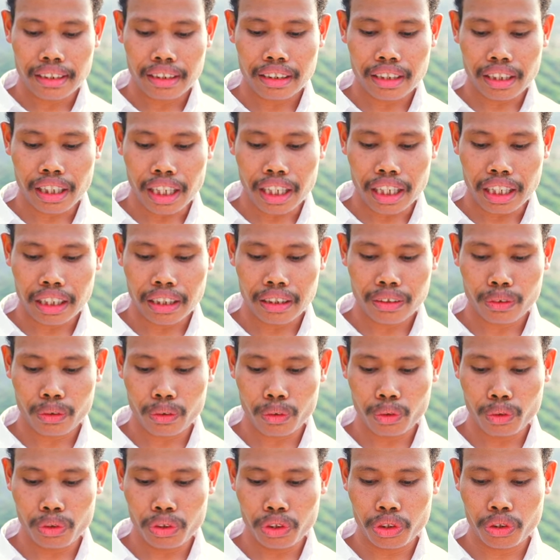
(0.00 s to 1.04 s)
telah
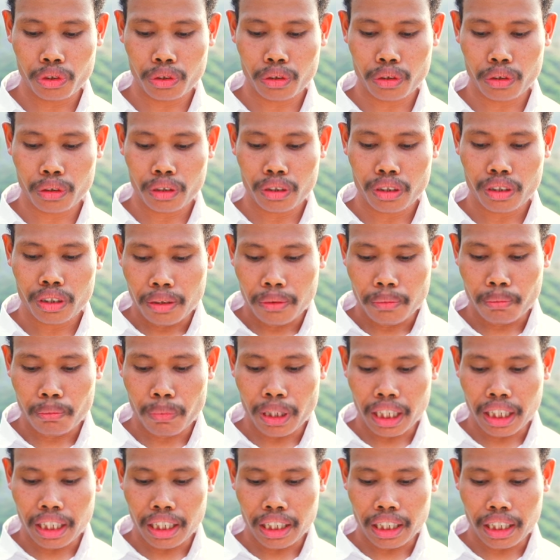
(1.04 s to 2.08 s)
kutunjuk
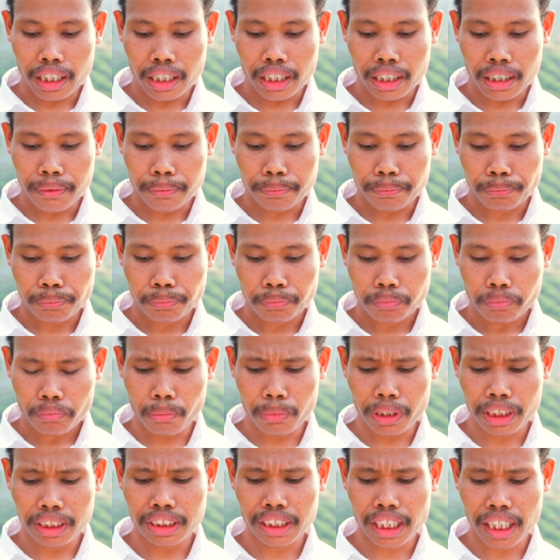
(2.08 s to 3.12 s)
ba
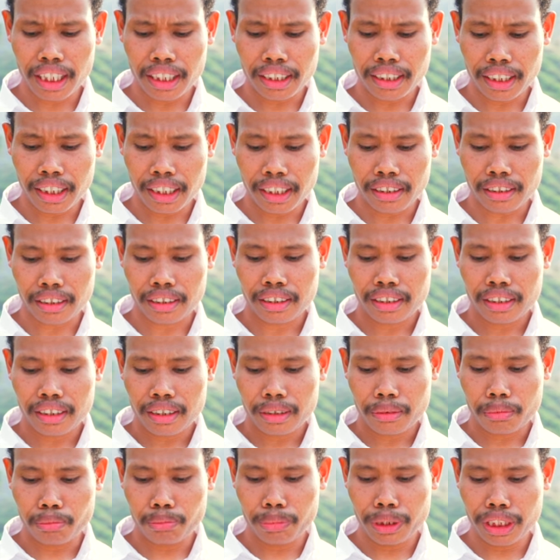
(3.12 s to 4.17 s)
Bejalel
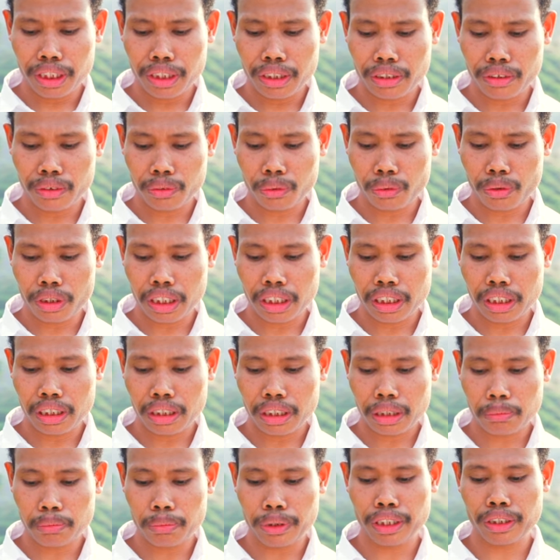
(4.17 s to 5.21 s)
bin
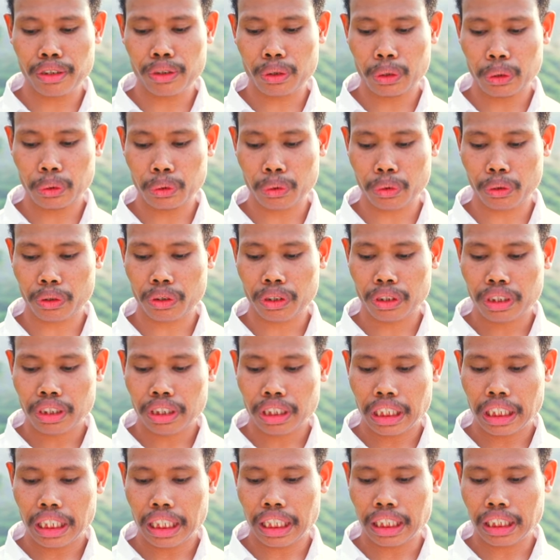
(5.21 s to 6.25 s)
Uri bin Hur
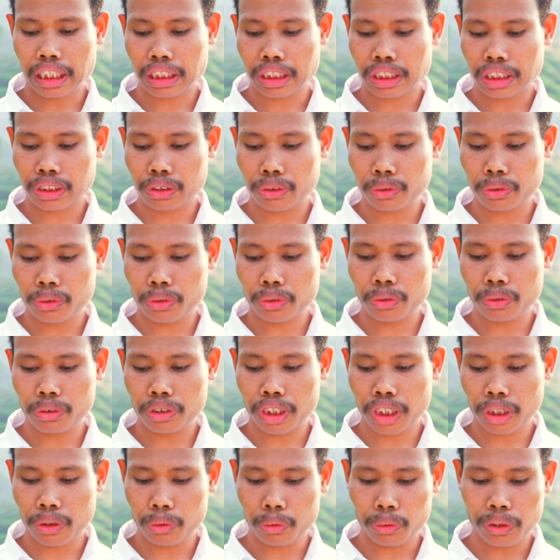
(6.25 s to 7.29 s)
dari suku
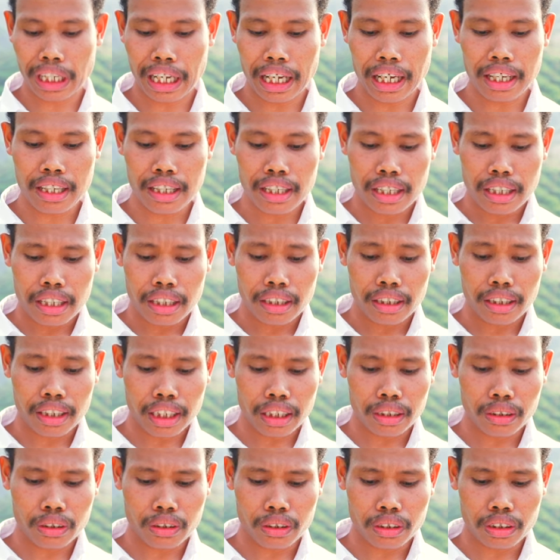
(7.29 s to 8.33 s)
Yehuda
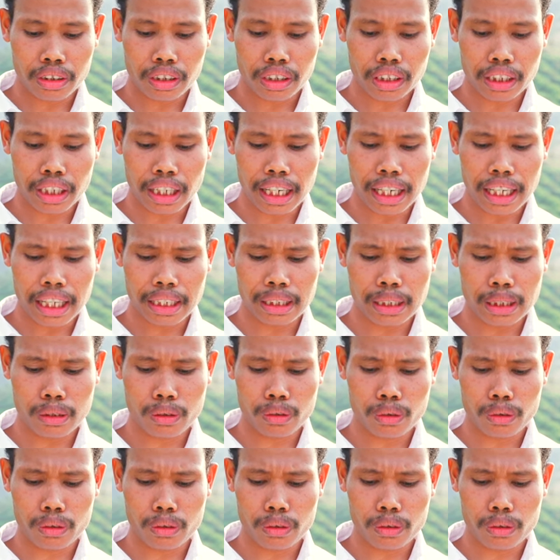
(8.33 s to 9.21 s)
dan telah di,